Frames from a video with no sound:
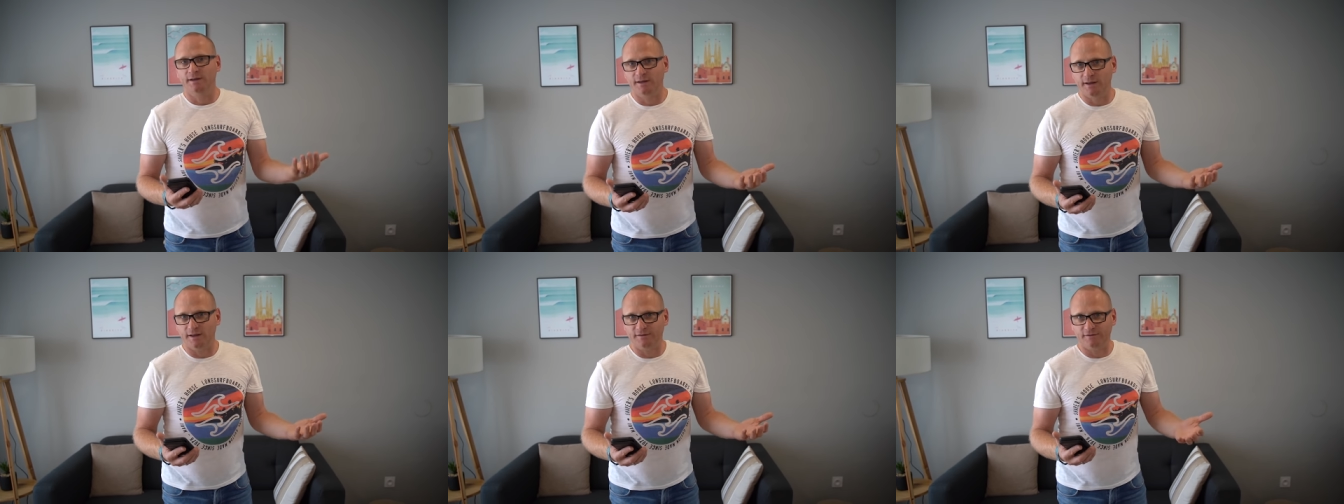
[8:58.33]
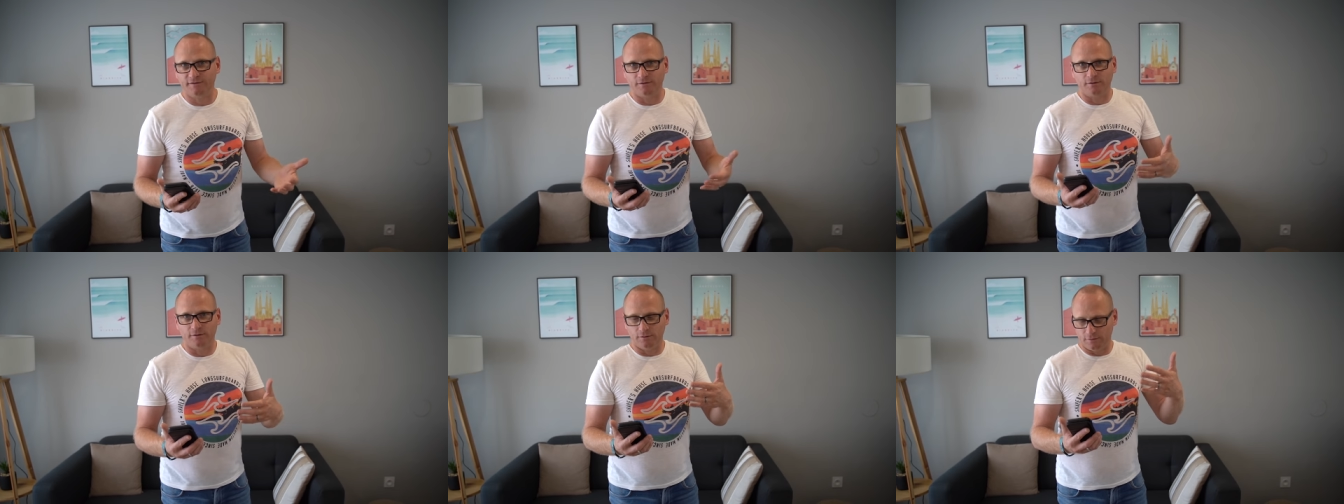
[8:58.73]

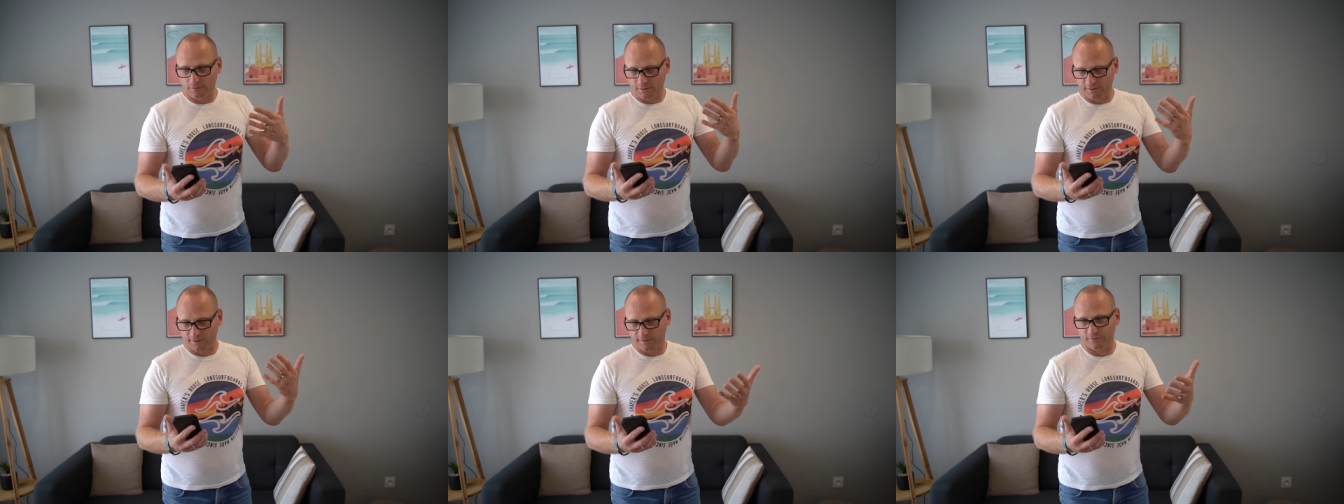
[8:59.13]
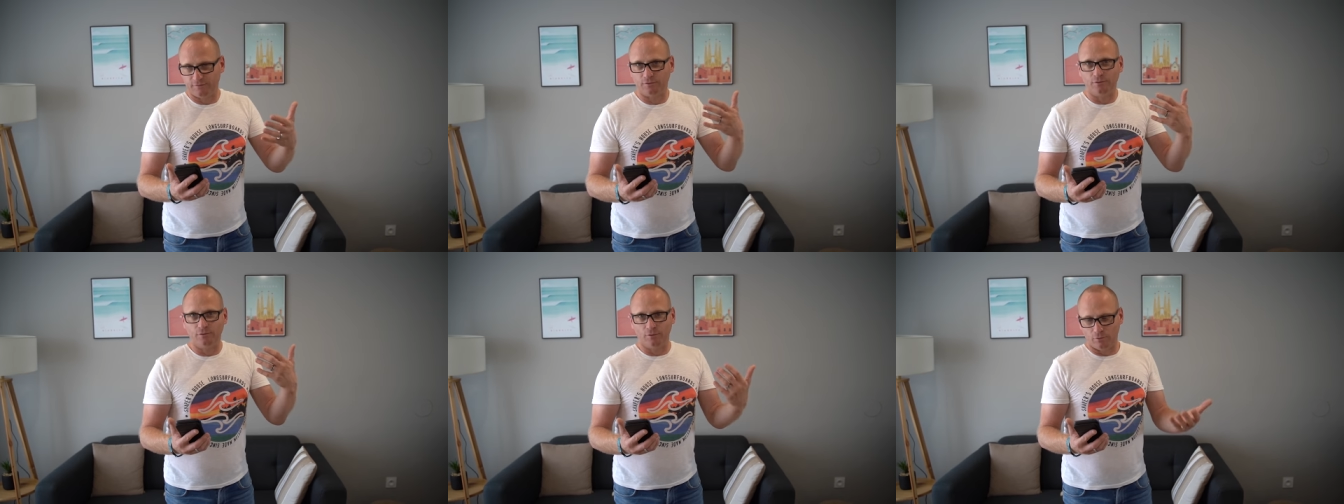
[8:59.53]

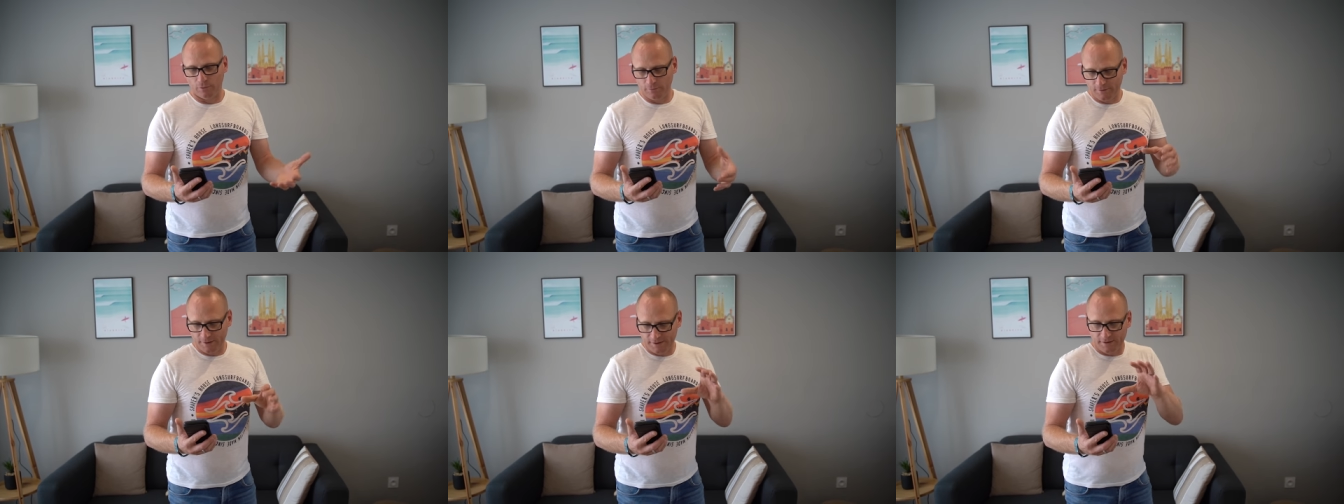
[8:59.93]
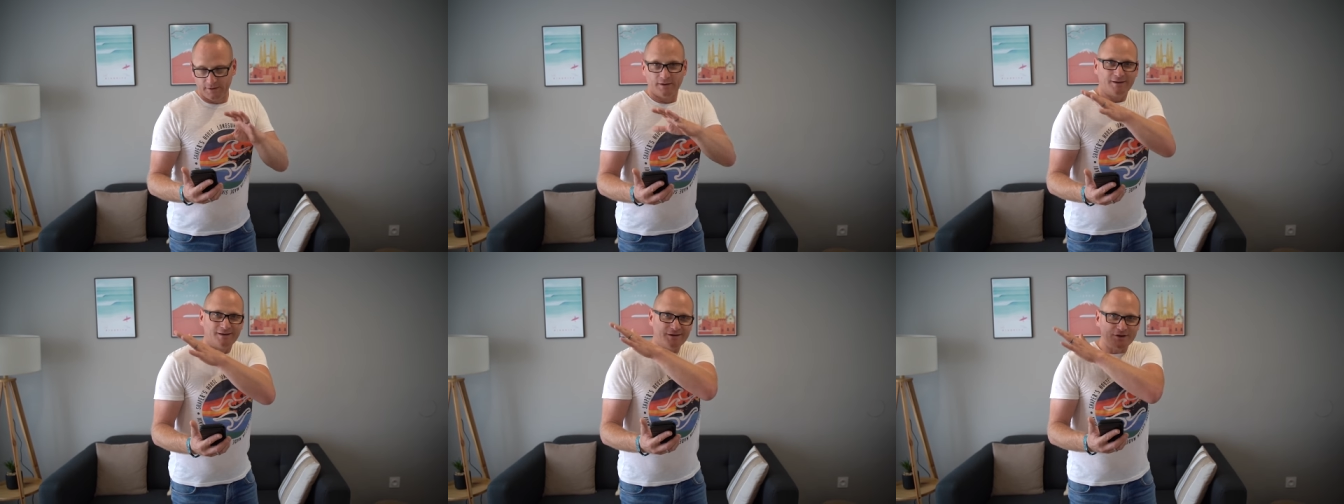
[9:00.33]
415 euros
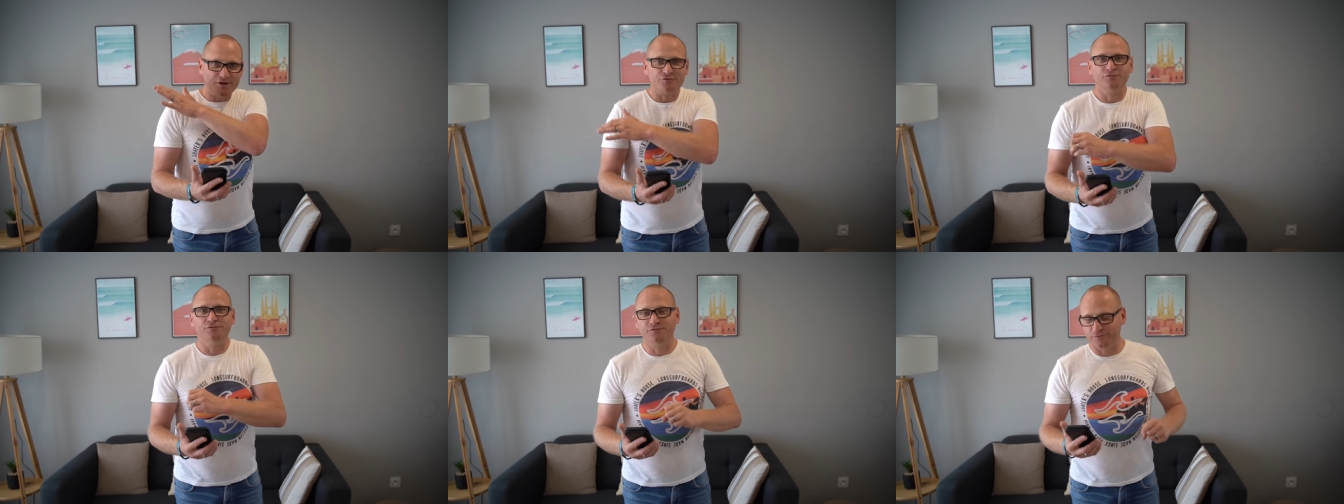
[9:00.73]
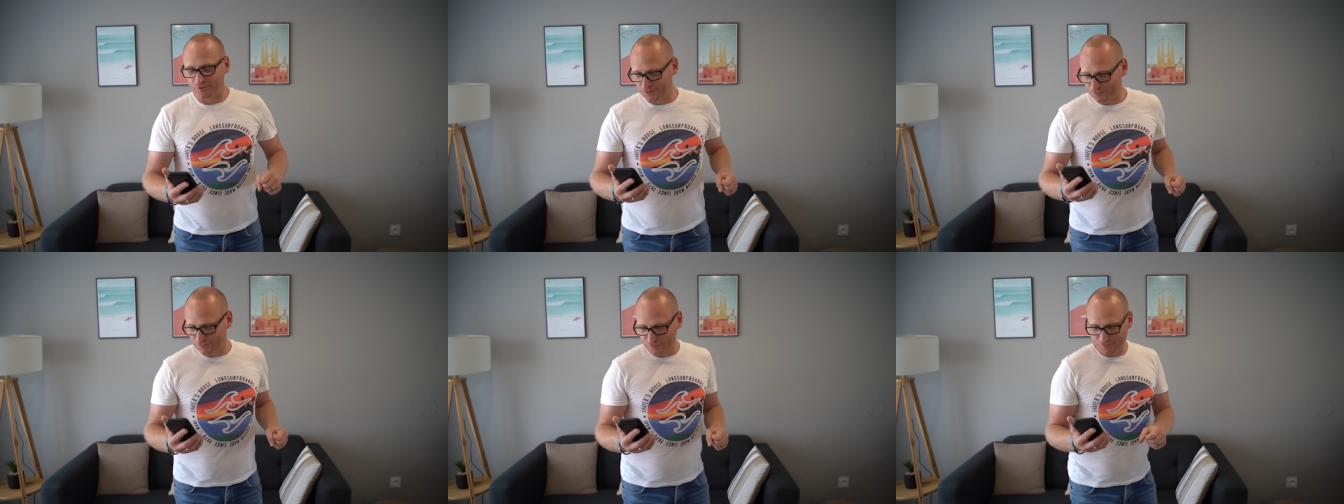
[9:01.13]
je
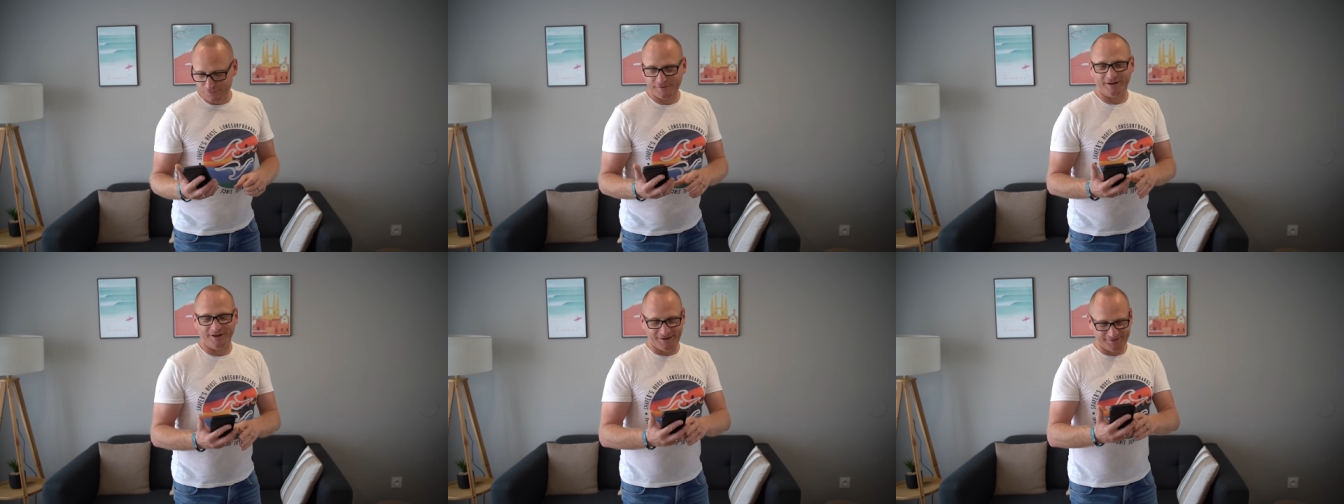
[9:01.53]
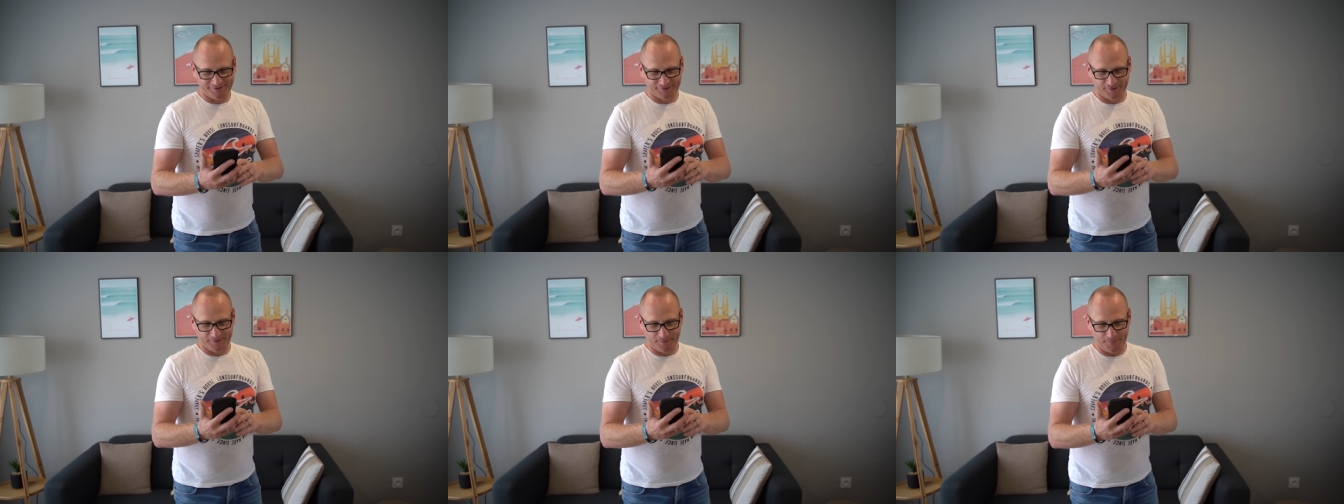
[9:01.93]
vous, fais
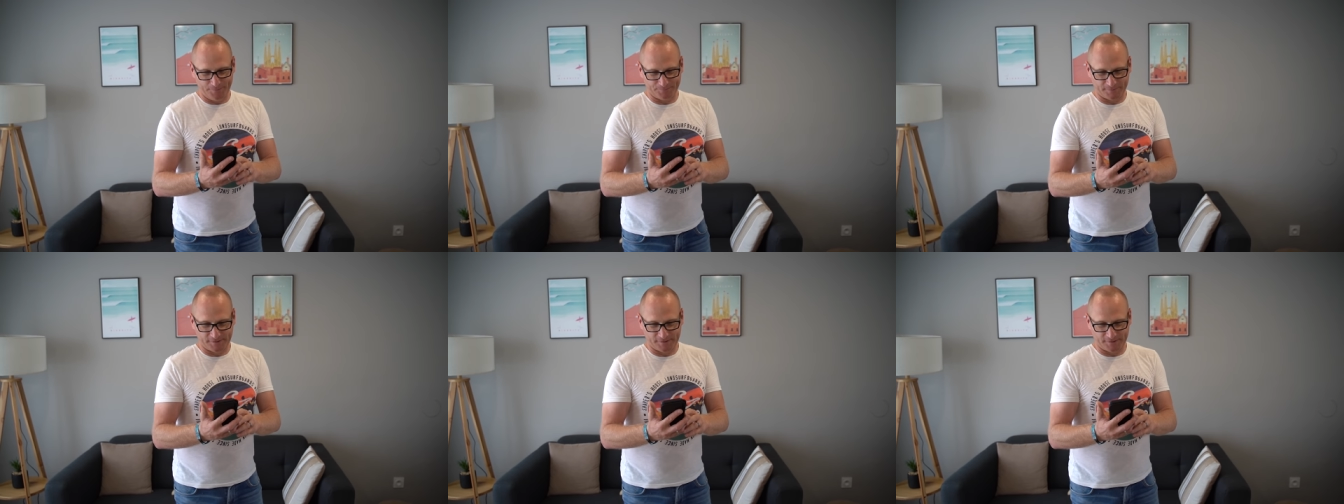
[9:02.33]
grâce euh,